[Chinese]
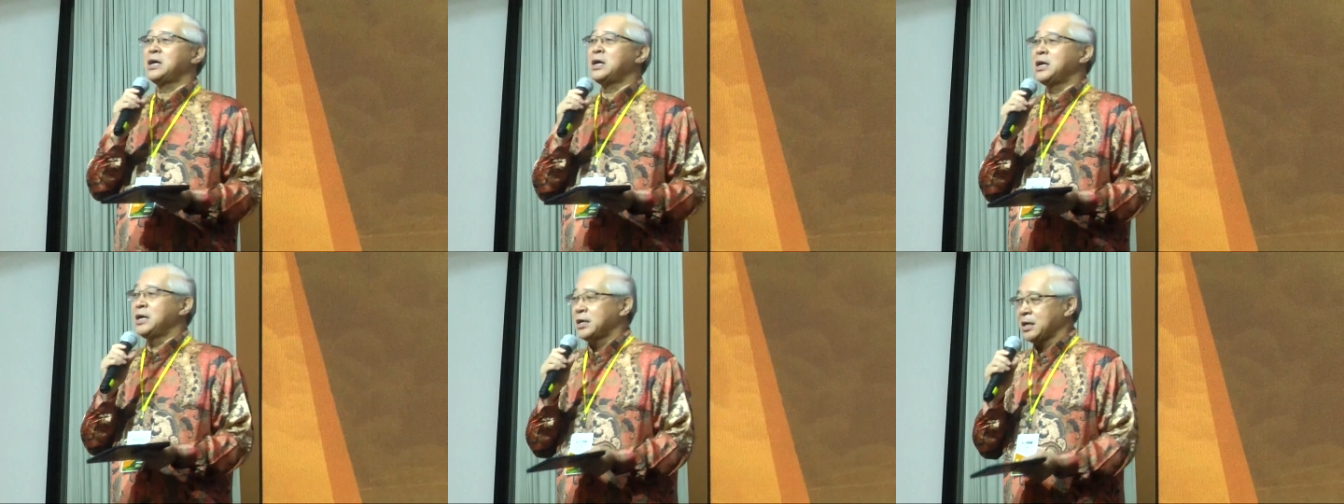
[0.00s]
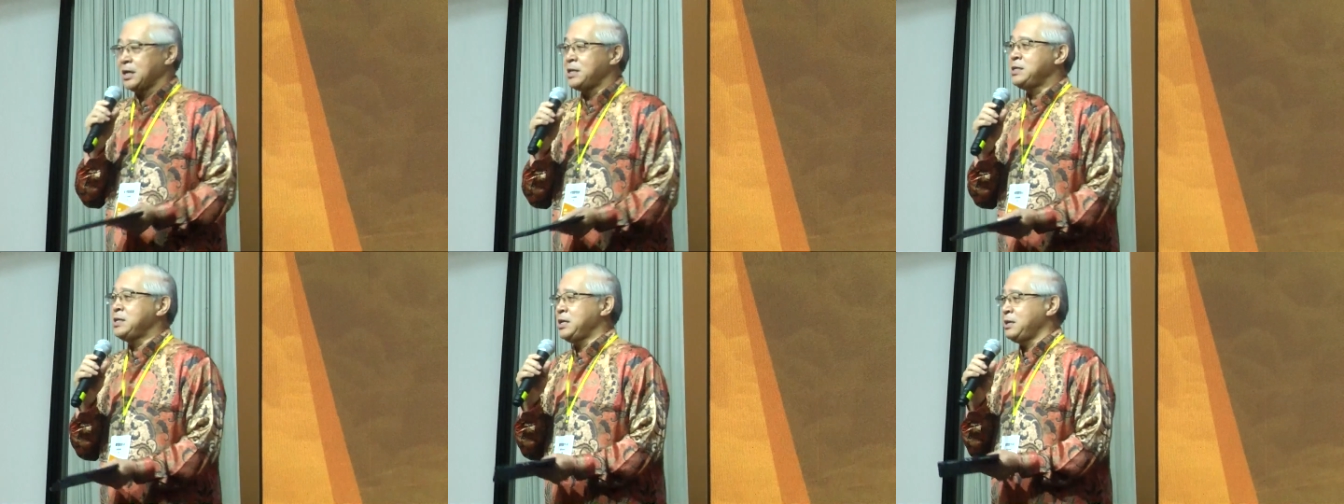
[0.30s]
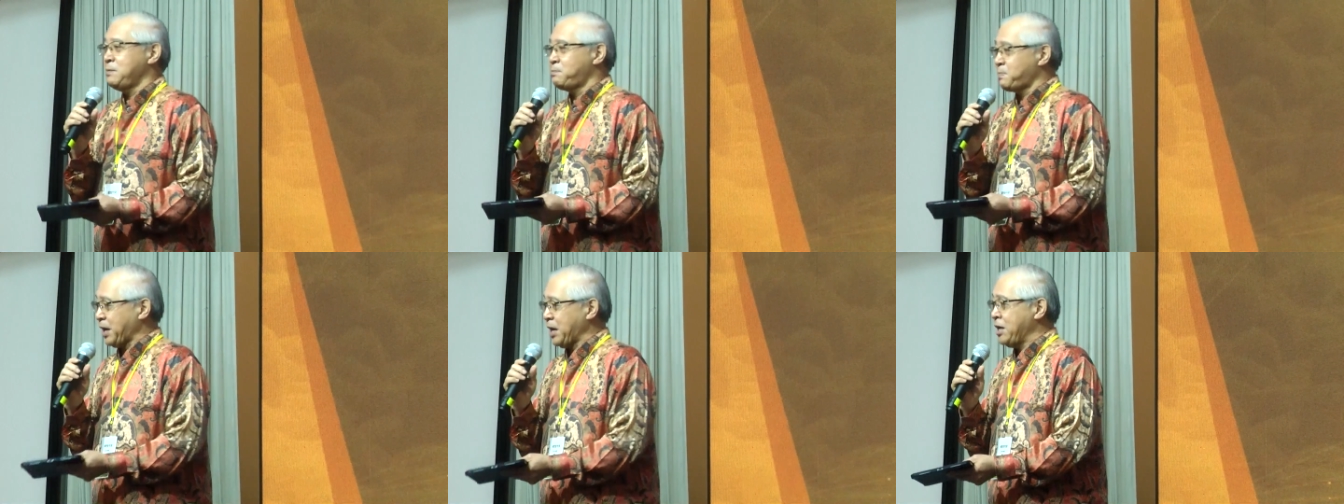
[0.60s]
跟你
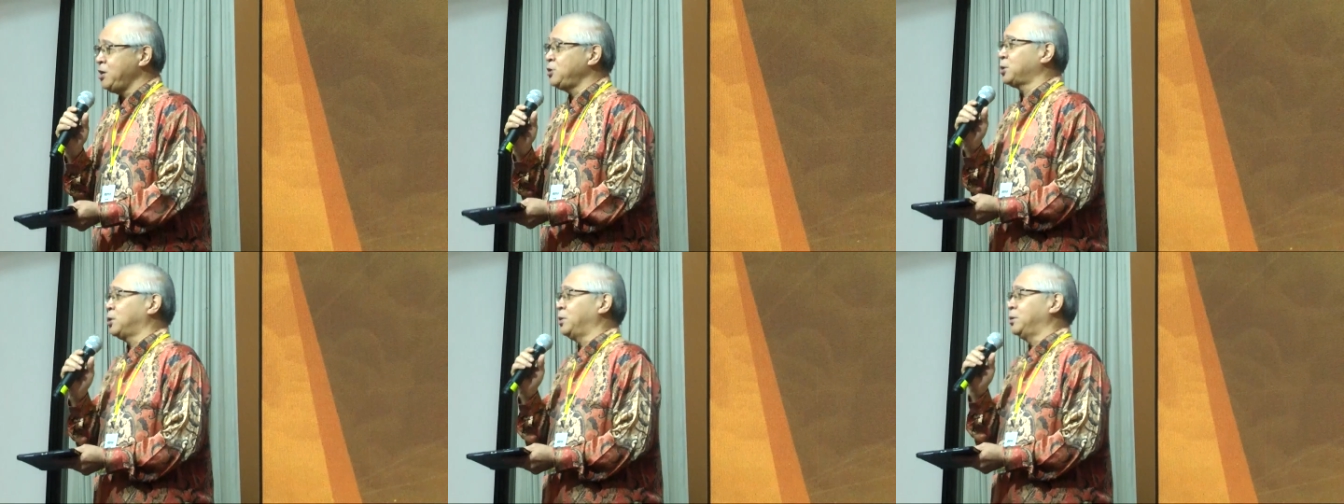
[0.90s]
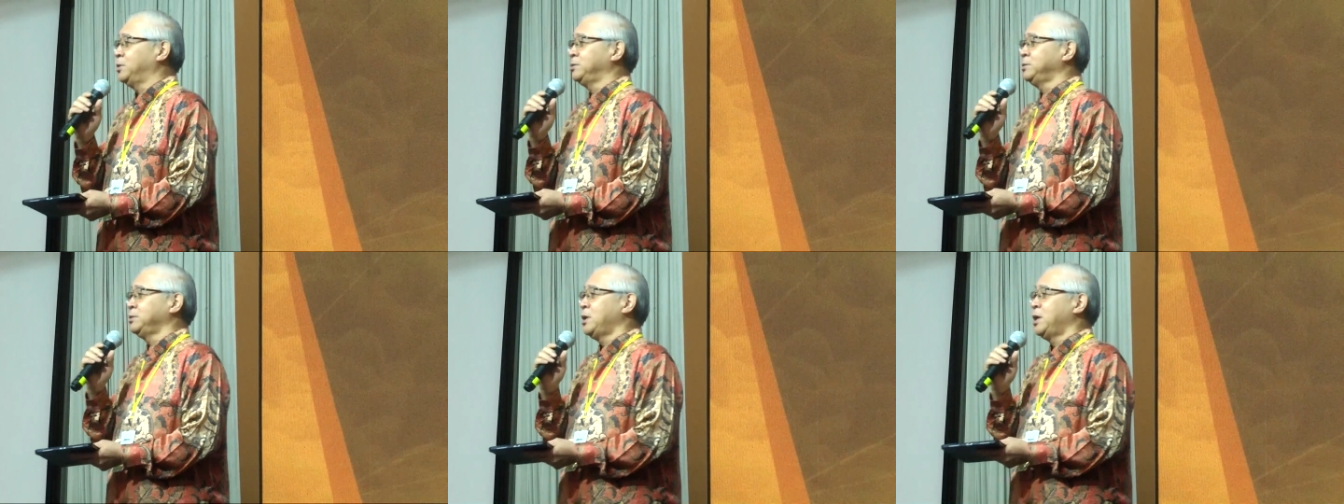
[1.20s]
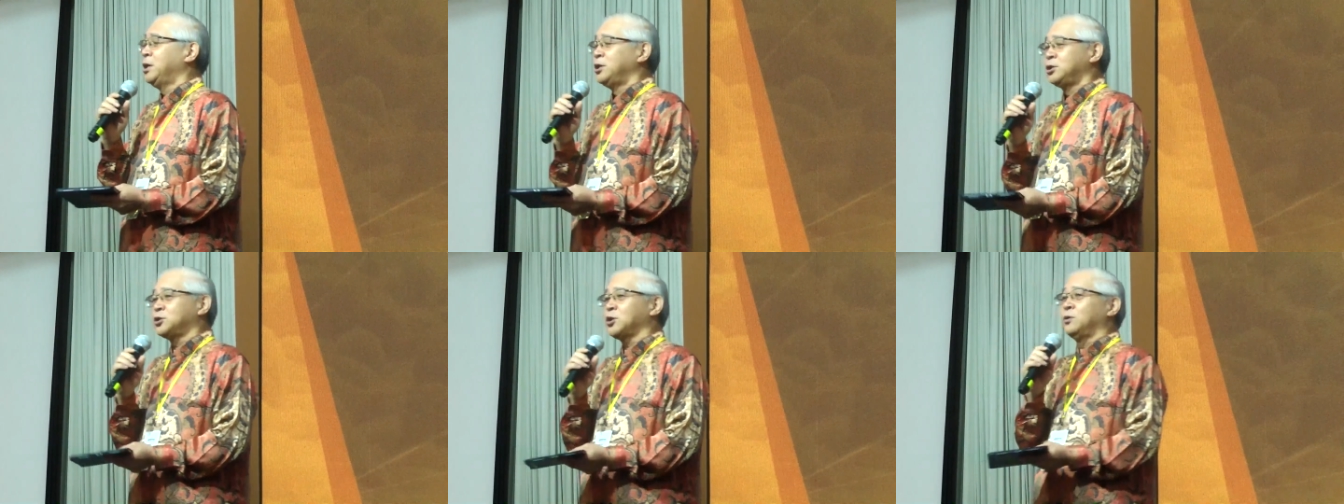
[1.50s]
陪同
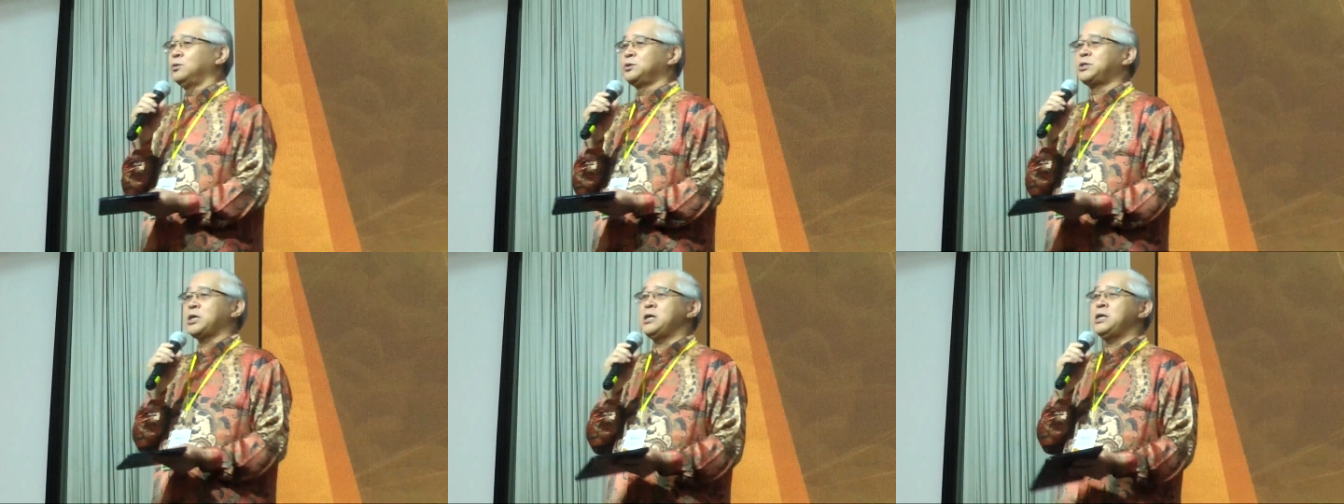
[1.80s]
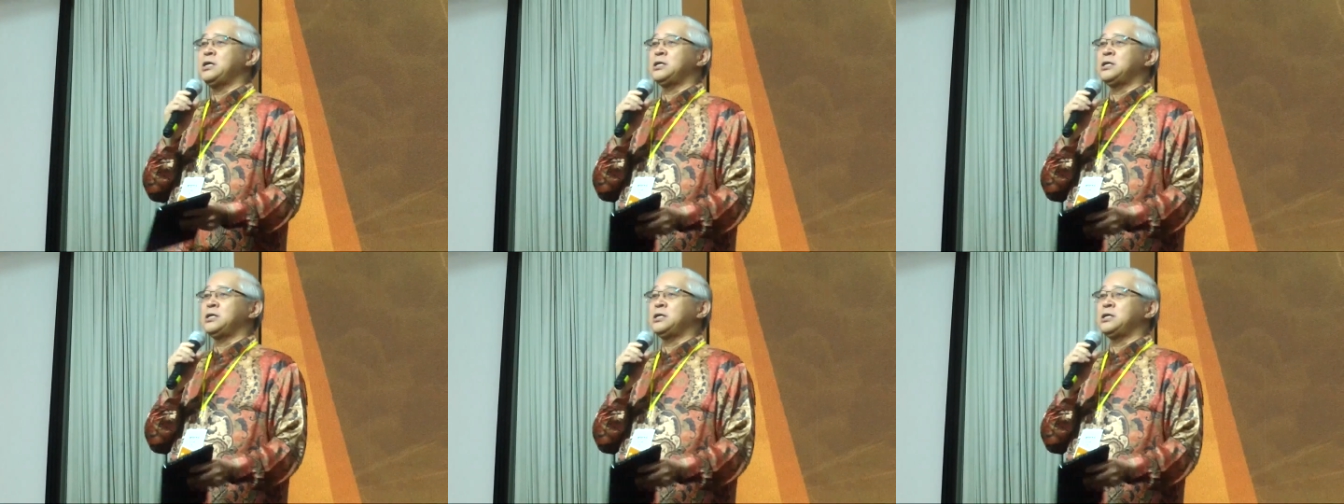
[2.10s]
走这一